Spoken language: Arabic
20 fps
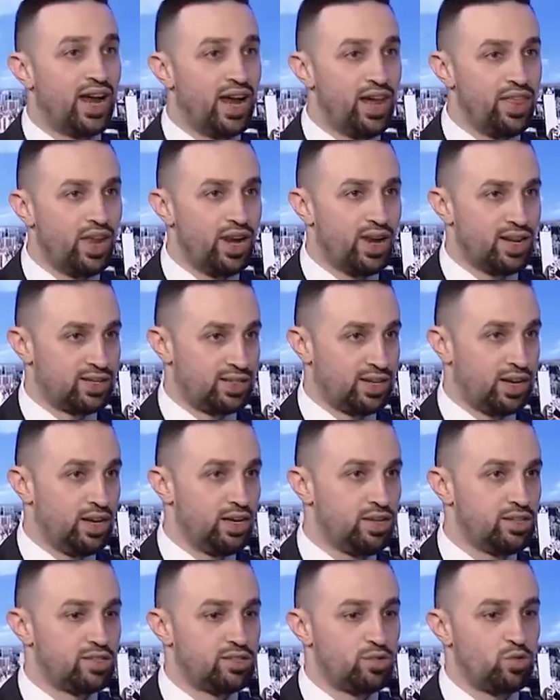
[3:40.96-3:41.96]
هذا
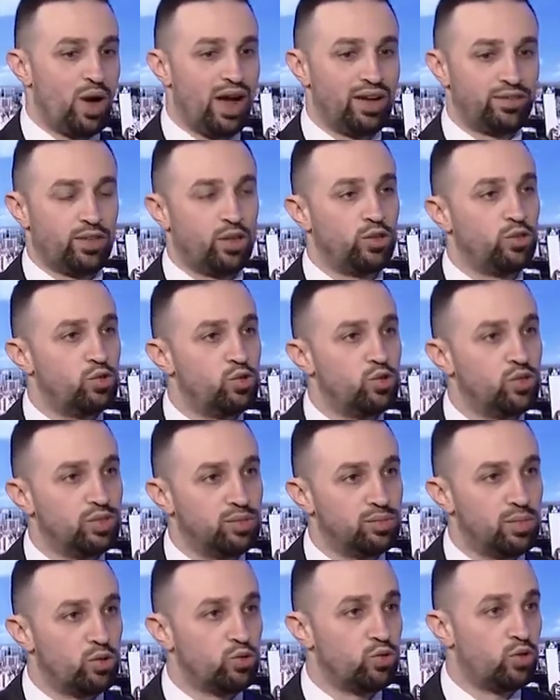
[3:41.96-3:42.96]
الاساس وحتى نكون
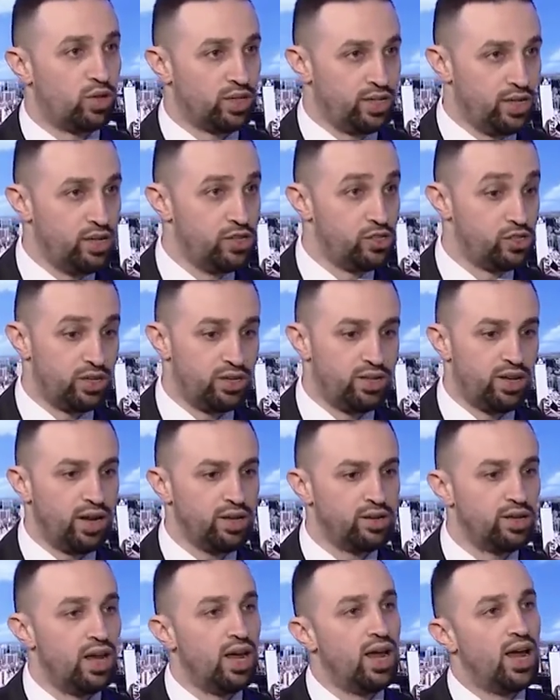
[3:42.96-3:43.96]
موضوعيين
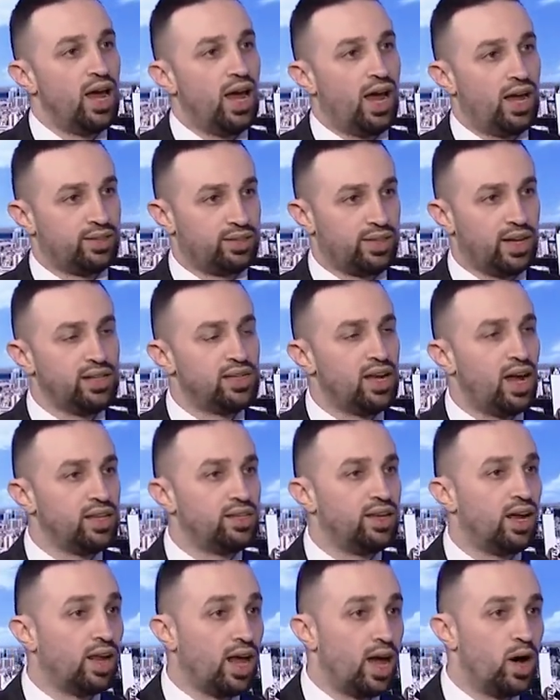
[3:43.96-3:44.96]
جدا حطينا
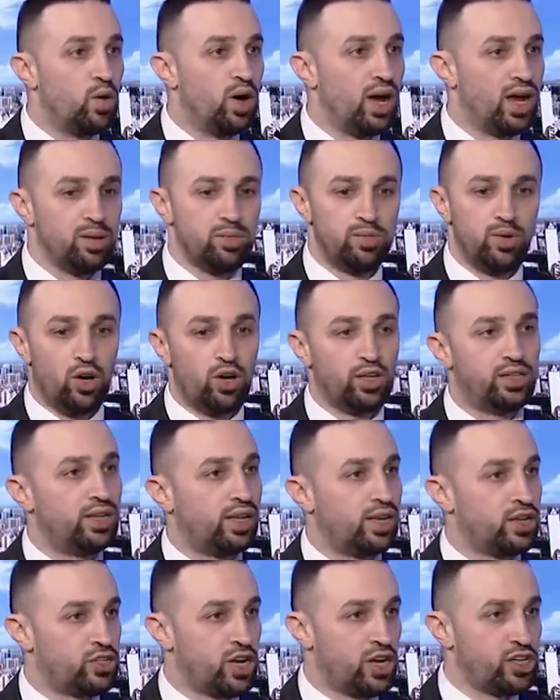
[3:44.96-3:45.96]
هذه القوائم بعهده
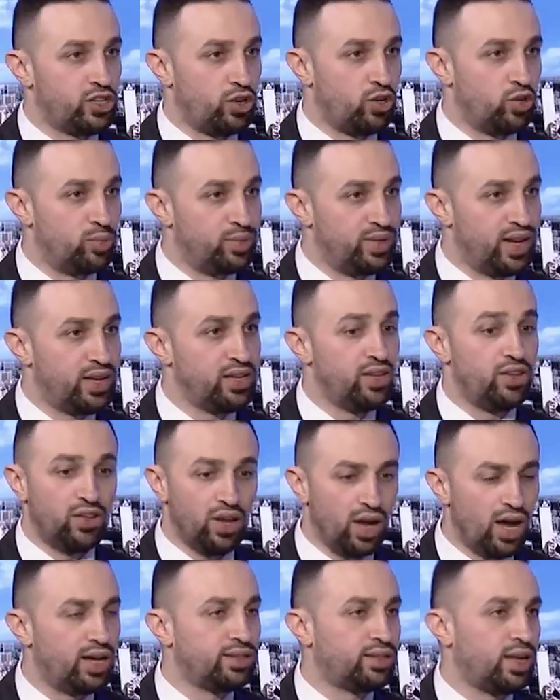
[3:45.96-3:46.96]
الجيش اللبناني
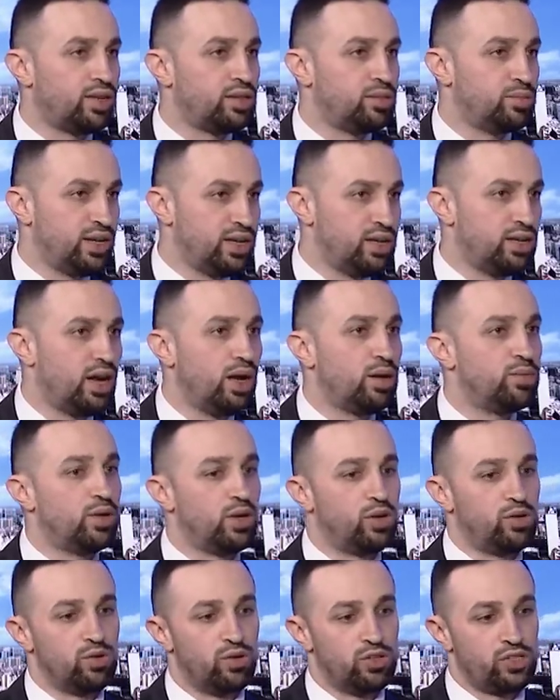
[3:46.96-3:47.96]
ثقه منا
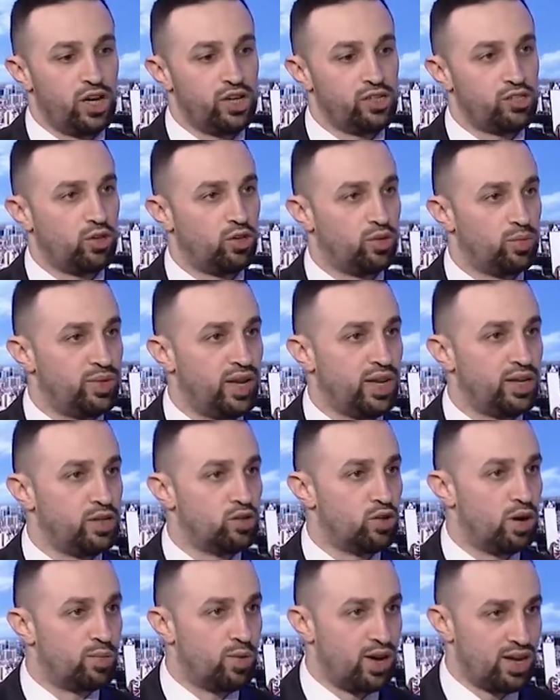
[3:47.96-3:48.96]
بانه الجيش اللبناني
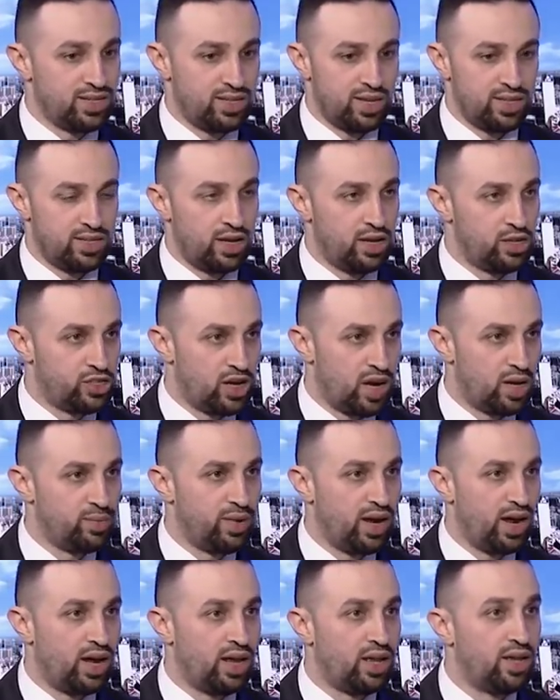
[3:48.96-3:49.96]
هو مؤسسه
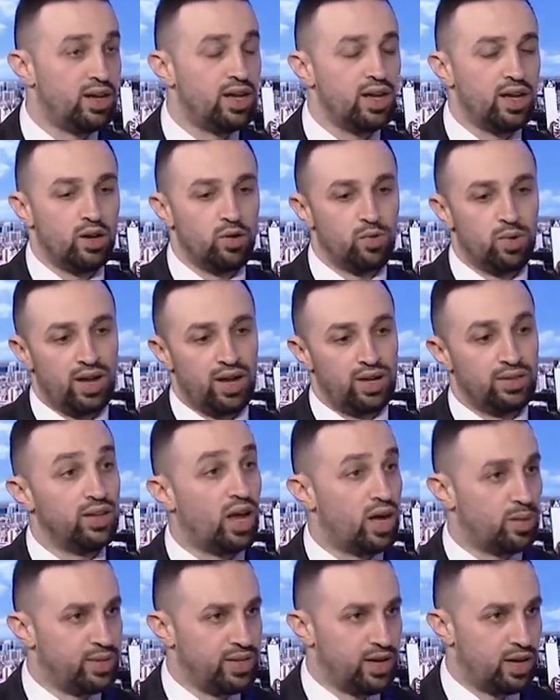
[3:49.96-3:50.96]
جامعه
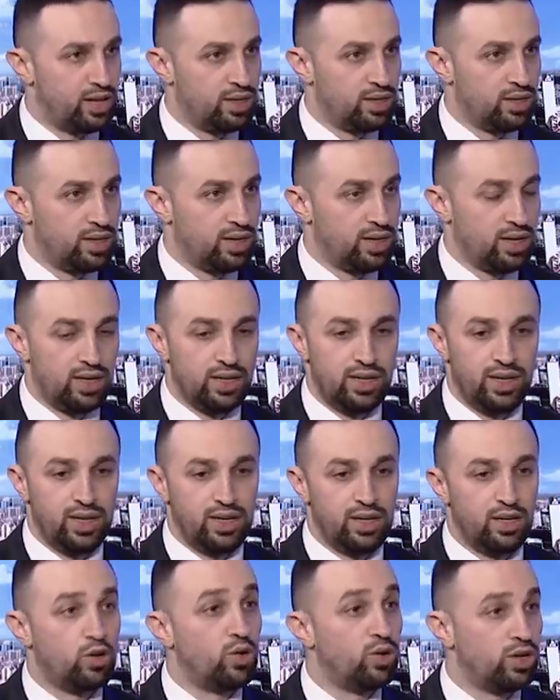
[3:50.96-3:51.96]
وضامنه
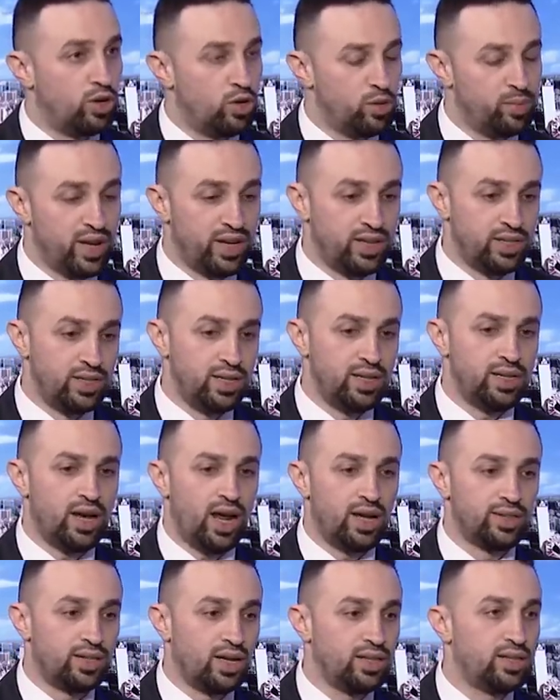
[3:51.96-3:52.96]
لكل اللبنانيين
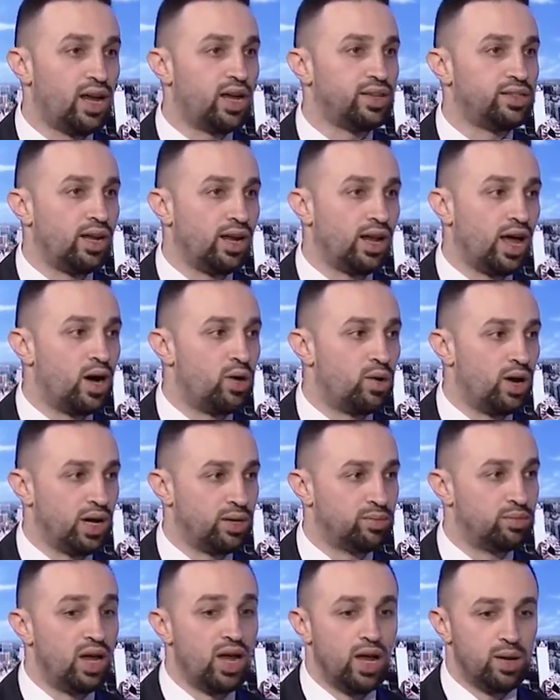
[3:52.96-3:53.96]
نعم. حطينا هذه
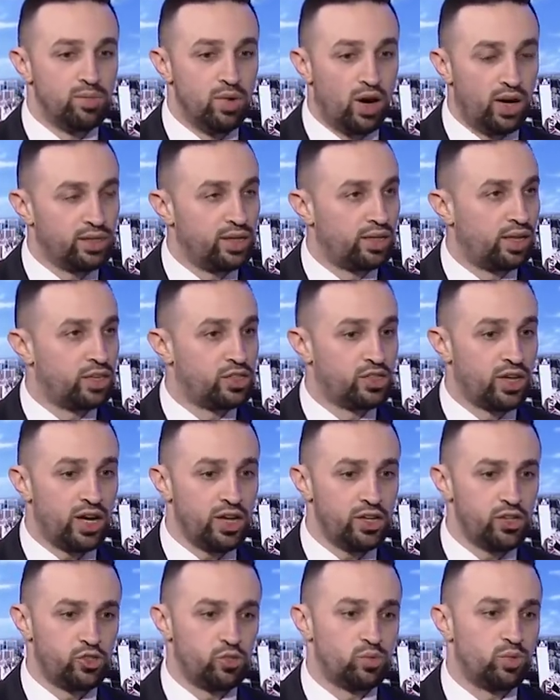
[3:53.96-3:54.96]
القوائم بحدث
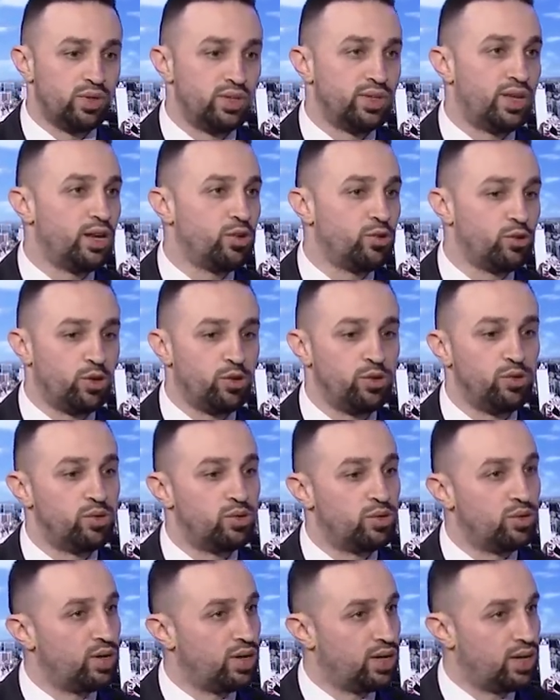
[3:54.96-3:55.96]
الجيش وقلنا لهم
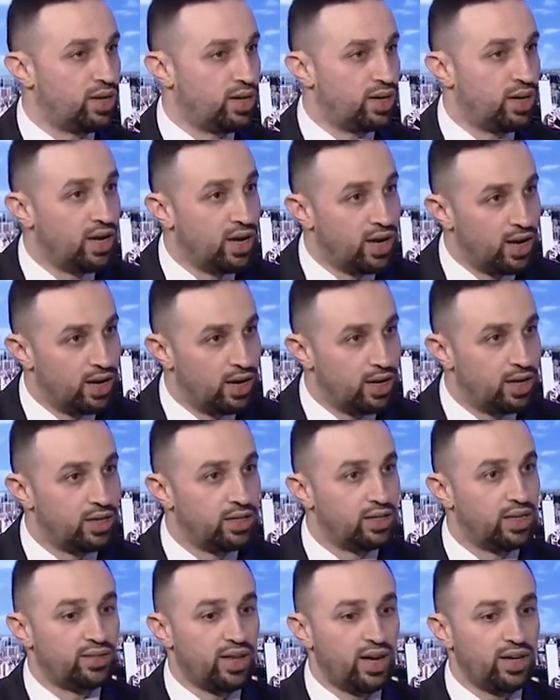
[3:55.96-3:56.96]
انه آه، طيب
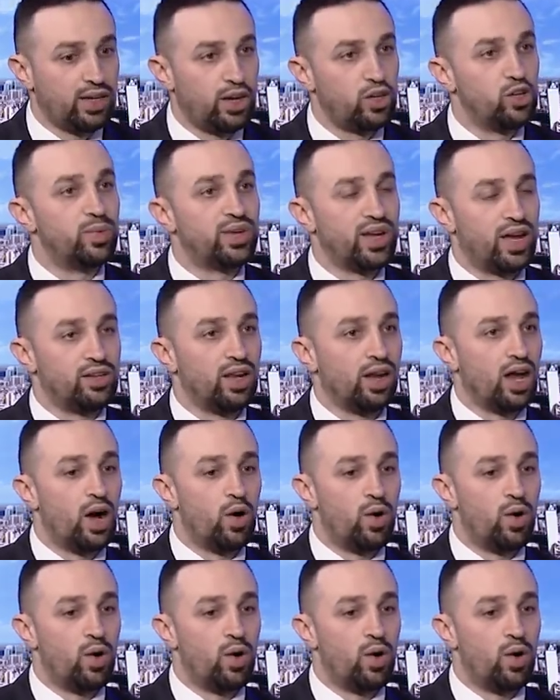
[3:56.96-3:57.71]
ممتاز. يتاكدوا من هذا هيدا